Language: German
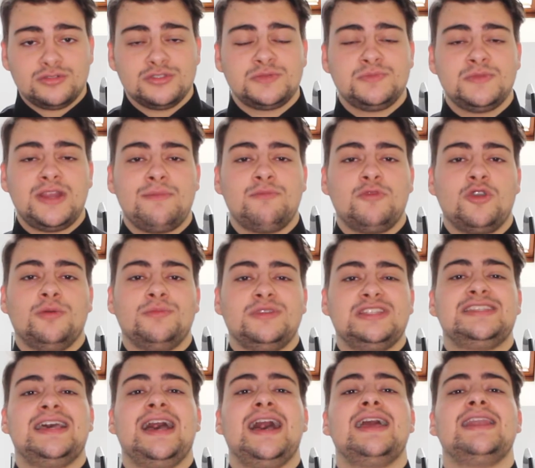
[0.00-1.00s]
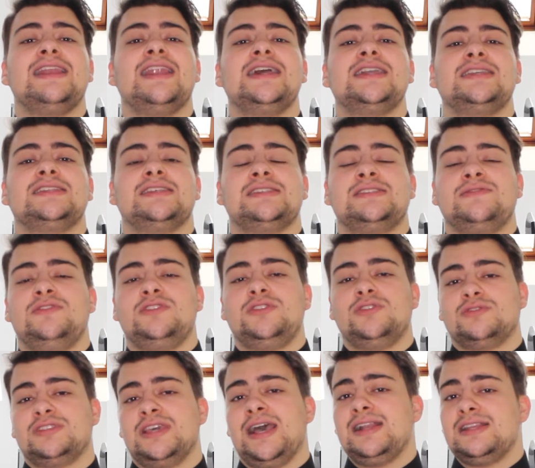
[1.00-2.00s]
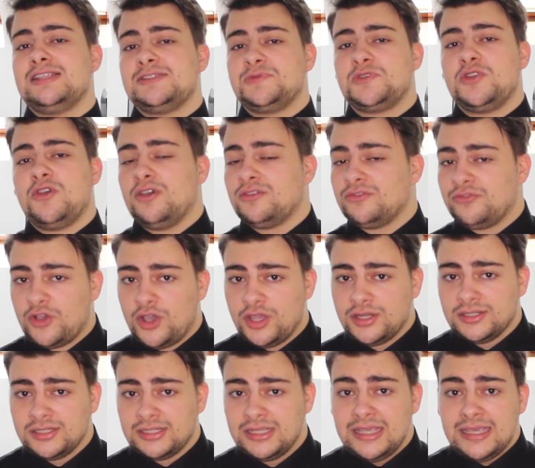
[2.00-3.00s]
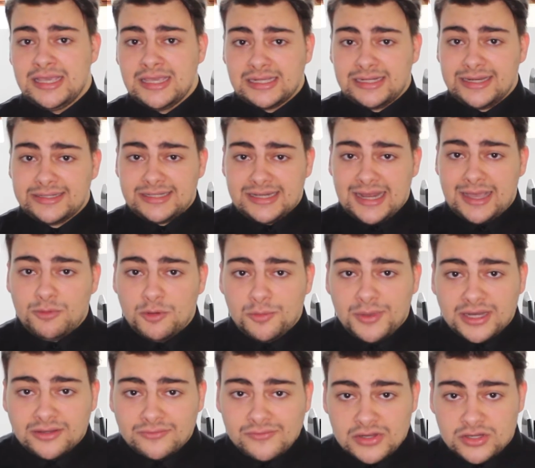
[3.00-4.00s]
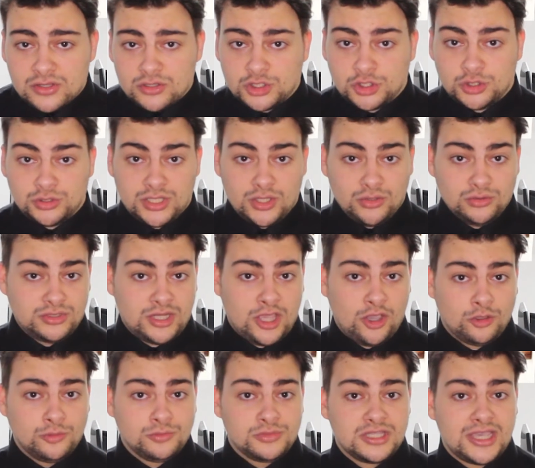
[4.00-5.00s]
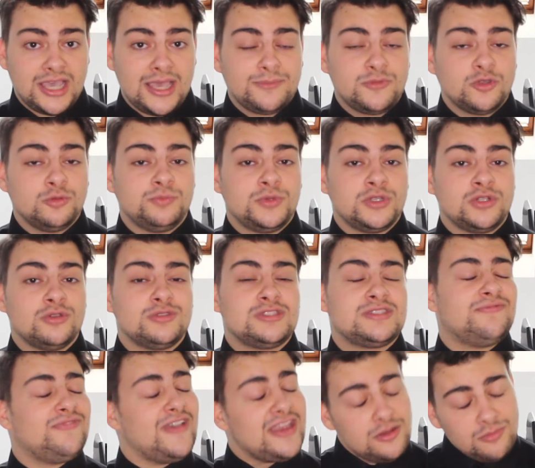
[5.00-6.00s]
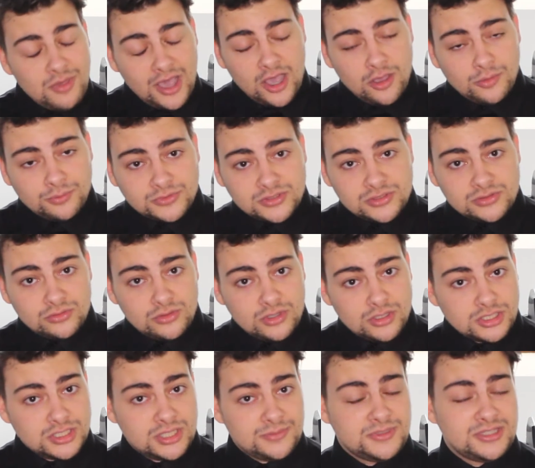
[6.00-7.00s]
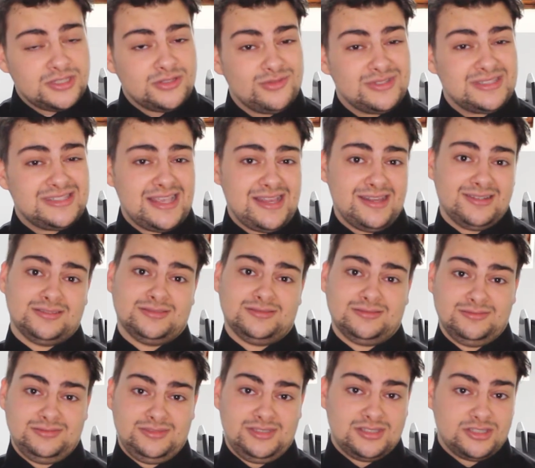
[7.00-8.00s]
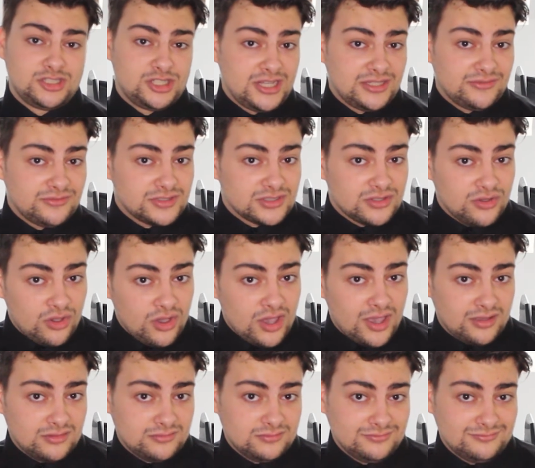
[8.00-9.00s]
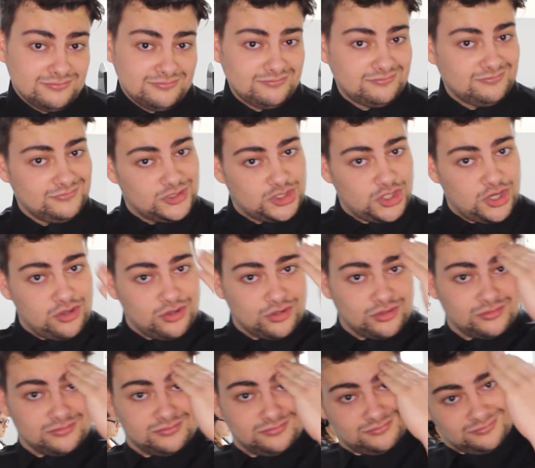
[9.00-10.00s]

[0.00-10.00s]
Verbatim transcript: uns mit einem Kommentar, liked das Video, teilt es mit euren Freunden, klickt den Abo-Button, wenn ihr euch schon da unten herumtreibt und benutzt, wenn überhaupt, Ohrstäbchen nur selten. Die sind schlecht fürs Gehör. Tschüss!